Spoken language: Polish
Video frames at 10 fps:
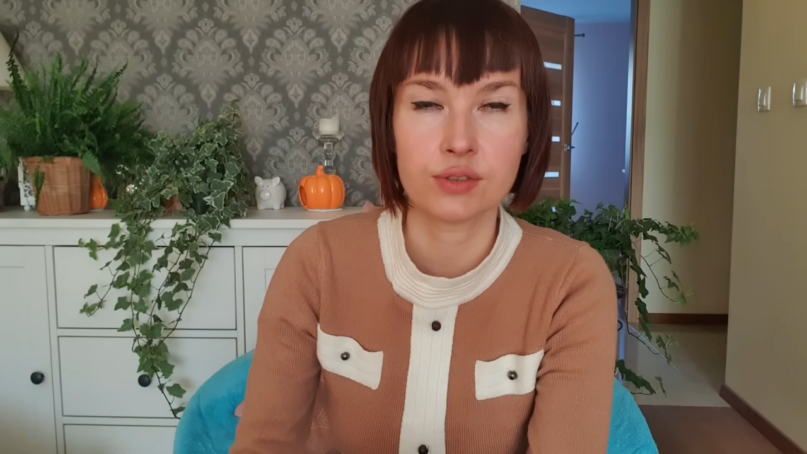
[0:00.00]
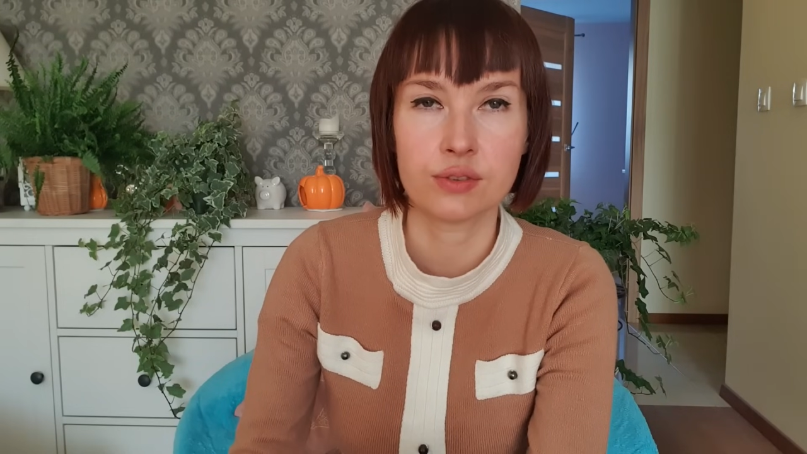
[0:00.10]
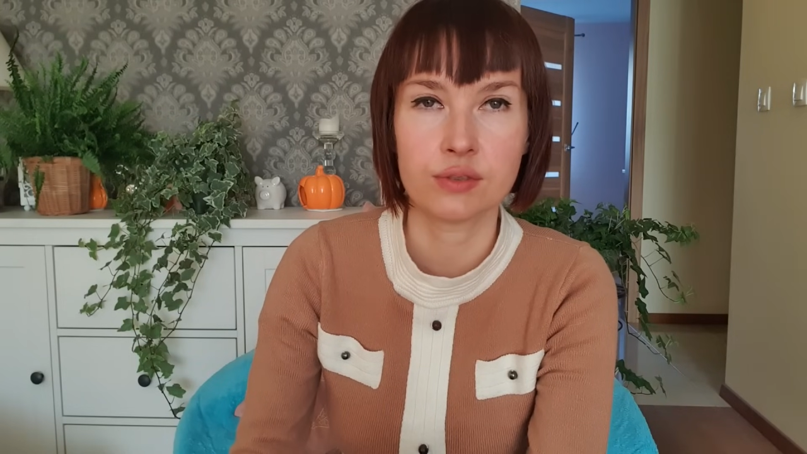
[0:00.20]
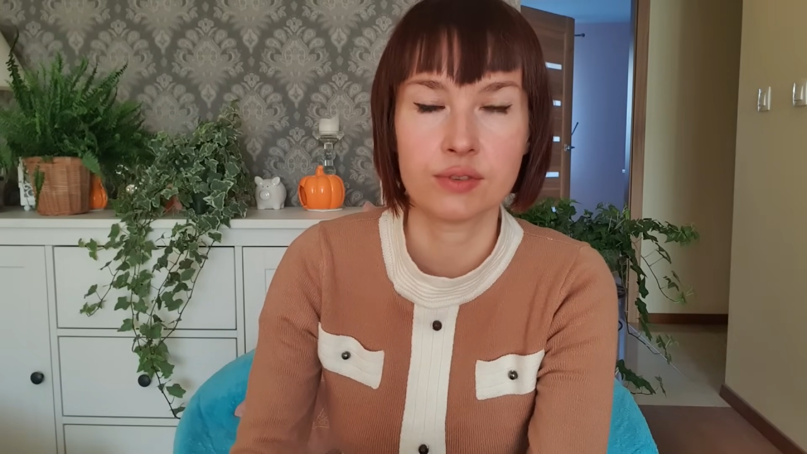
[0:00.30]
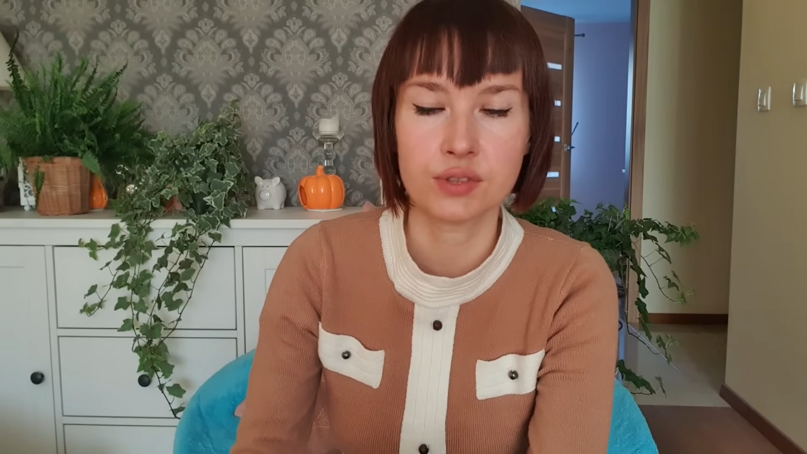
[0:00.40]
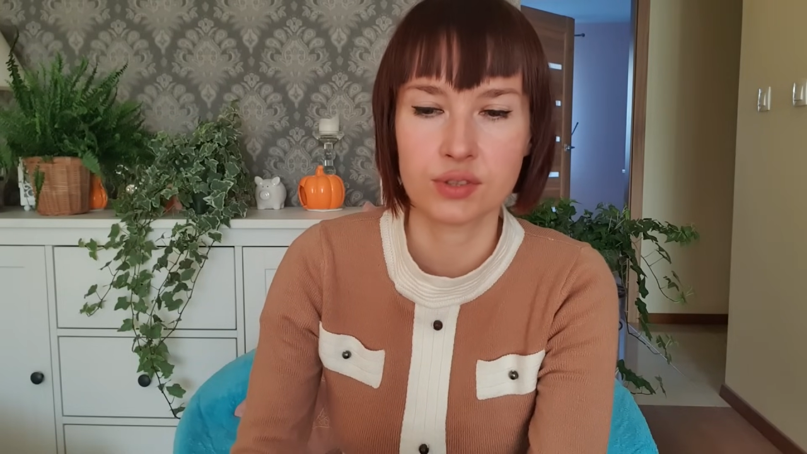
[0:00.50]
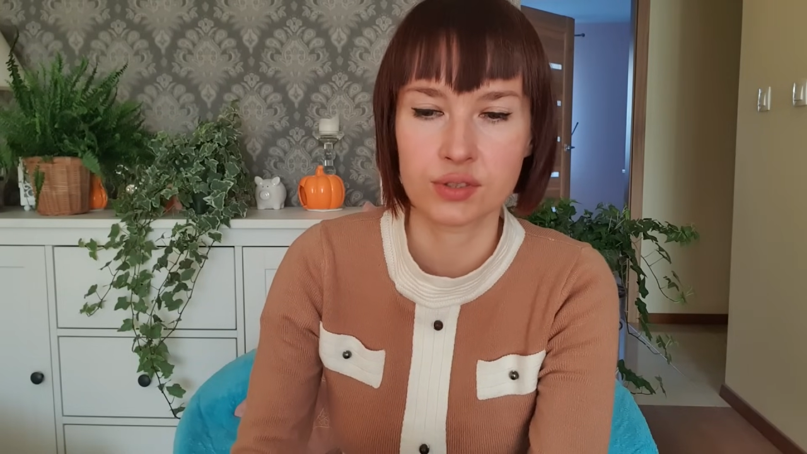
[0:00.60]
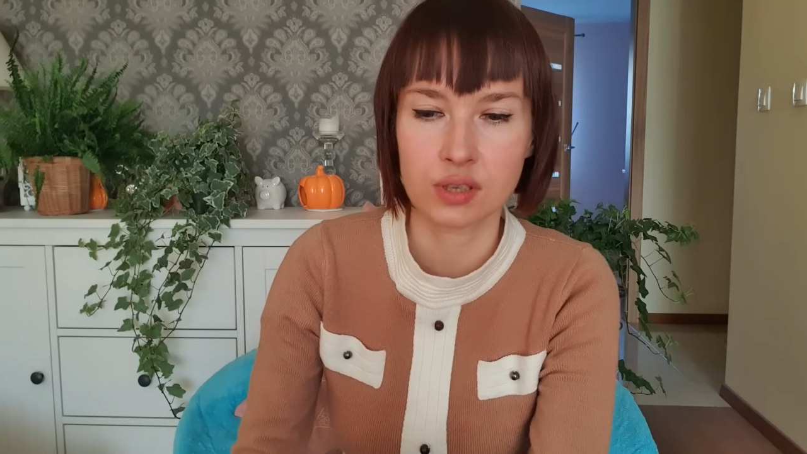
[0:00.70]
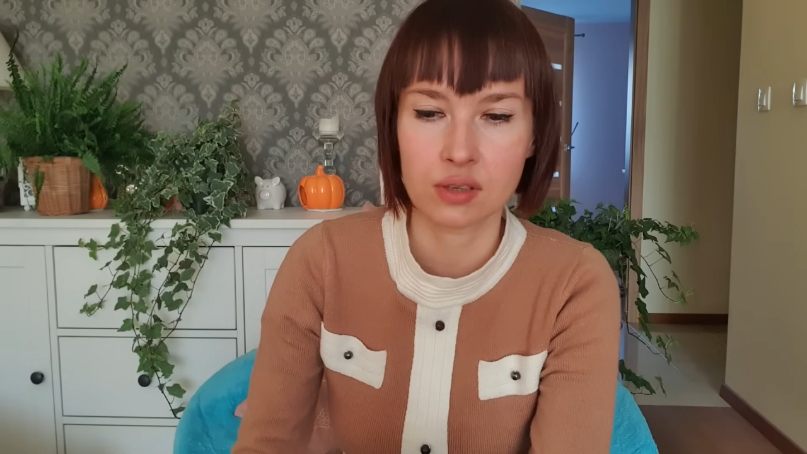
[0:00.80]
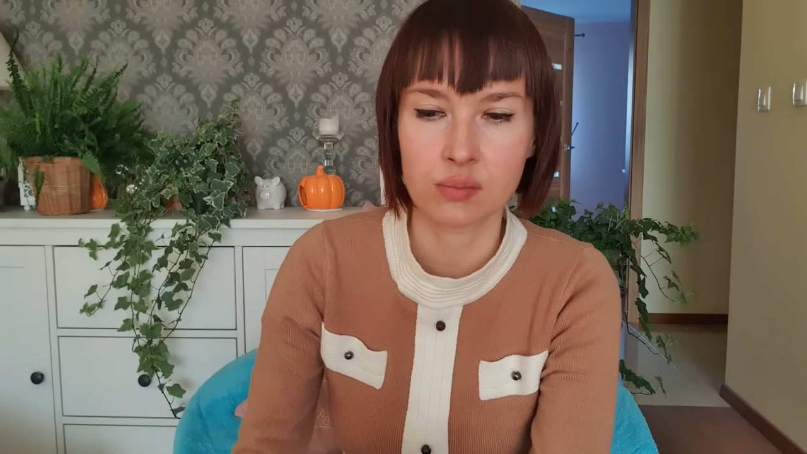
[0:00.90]
i
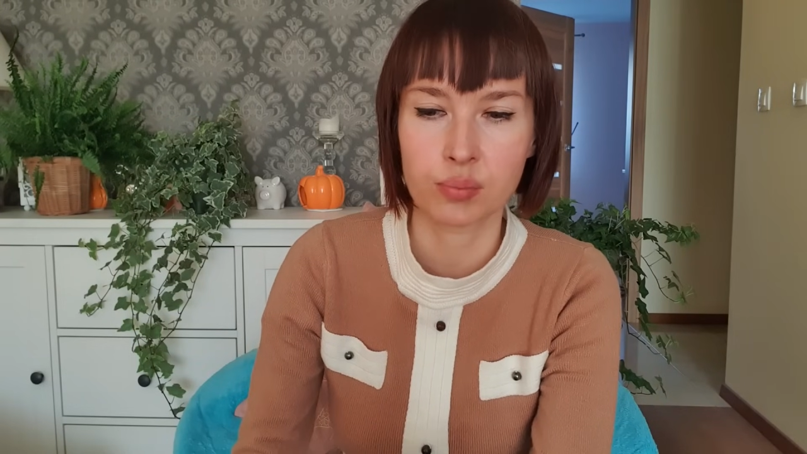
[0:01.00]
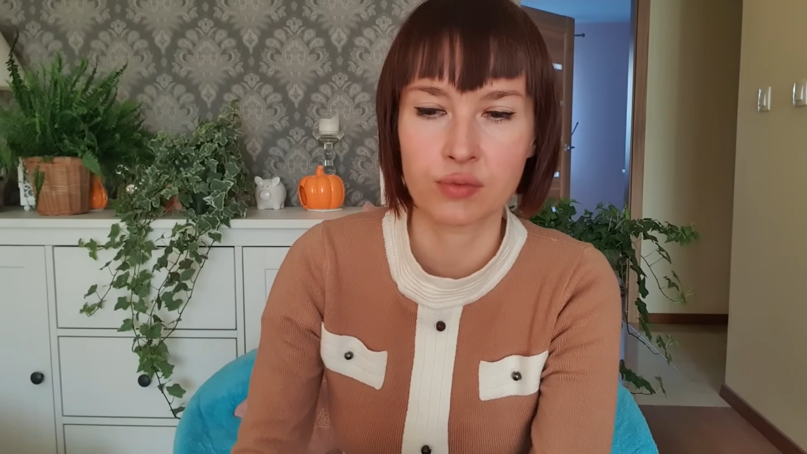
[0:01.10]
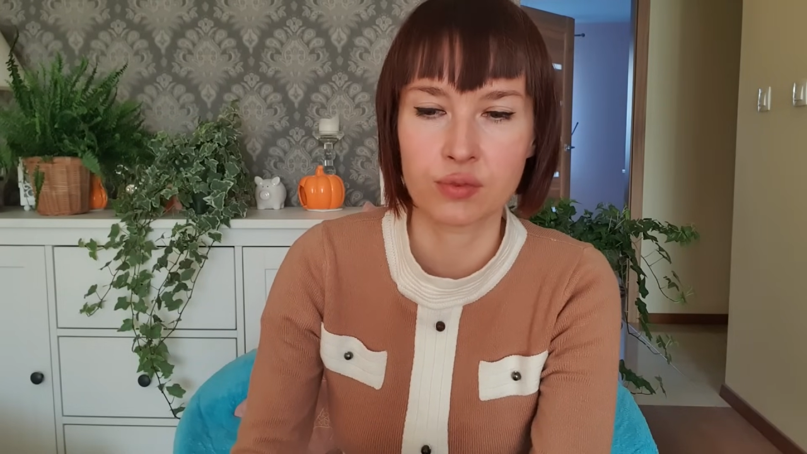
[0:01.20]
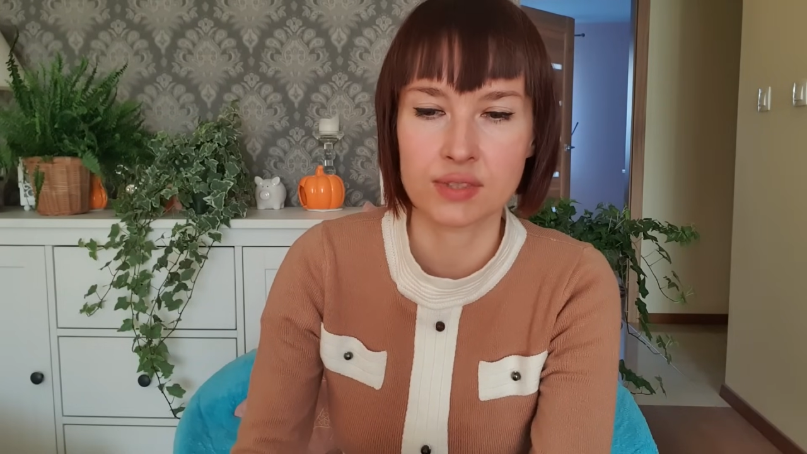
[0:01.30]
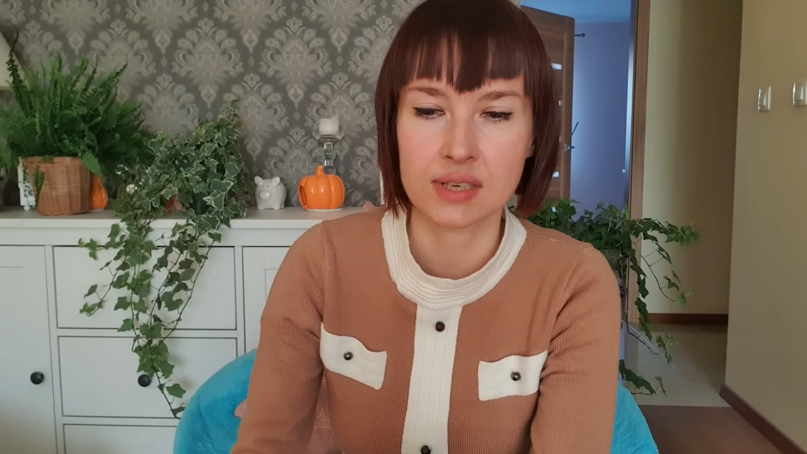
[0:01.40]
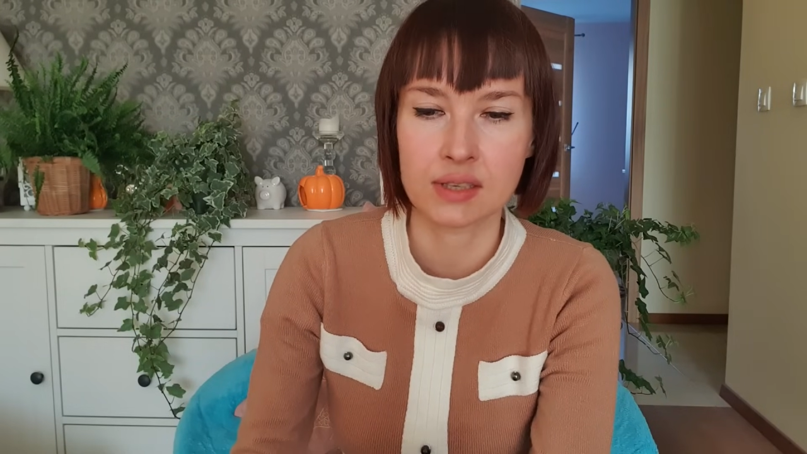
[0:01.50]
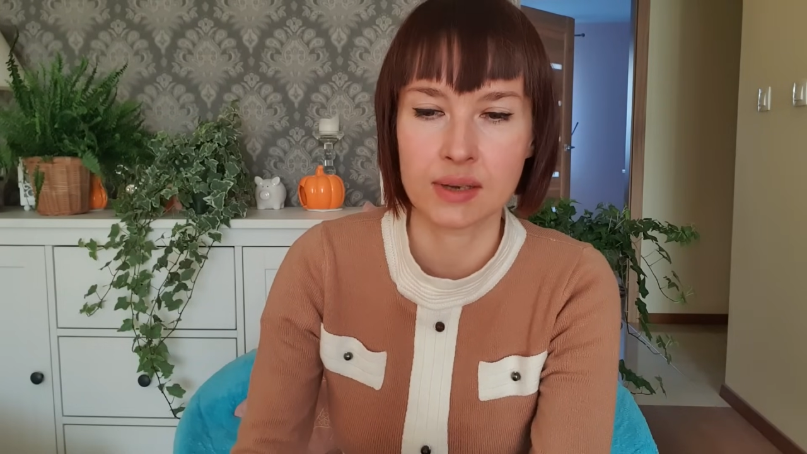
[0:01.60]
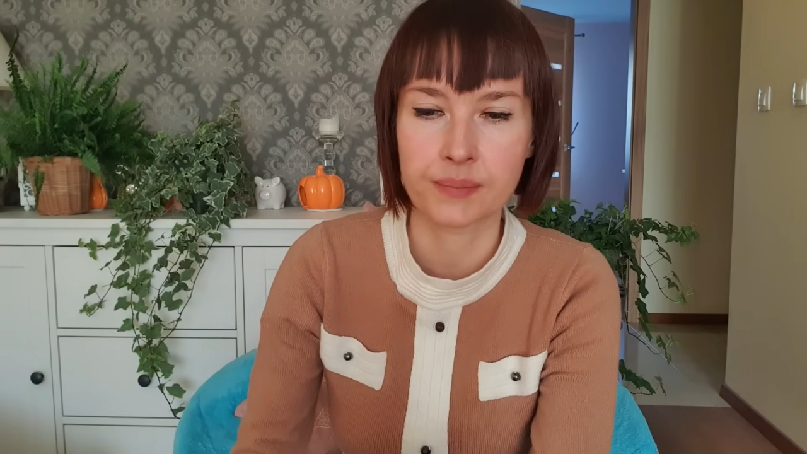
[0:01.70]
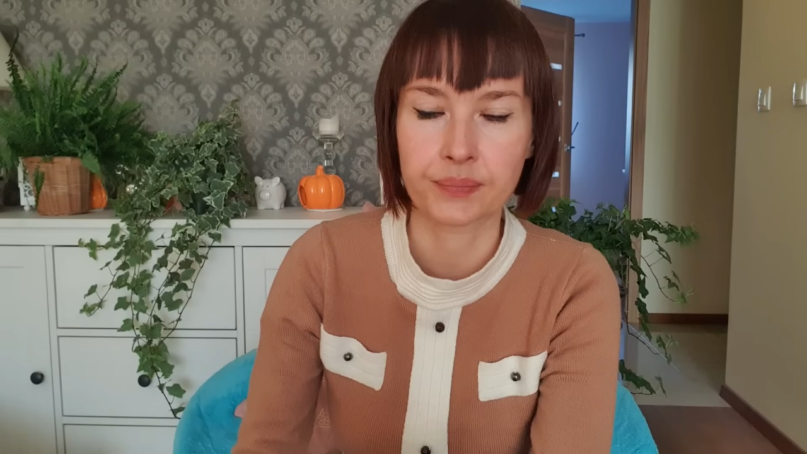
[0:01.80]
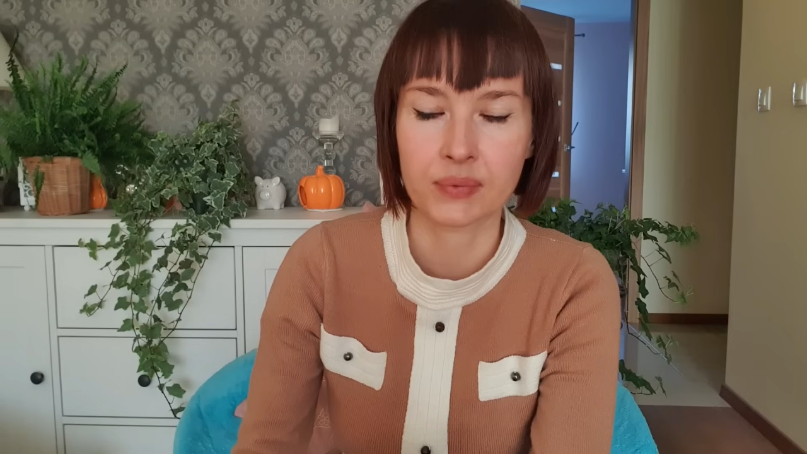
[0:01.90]
widzieć te powiązania,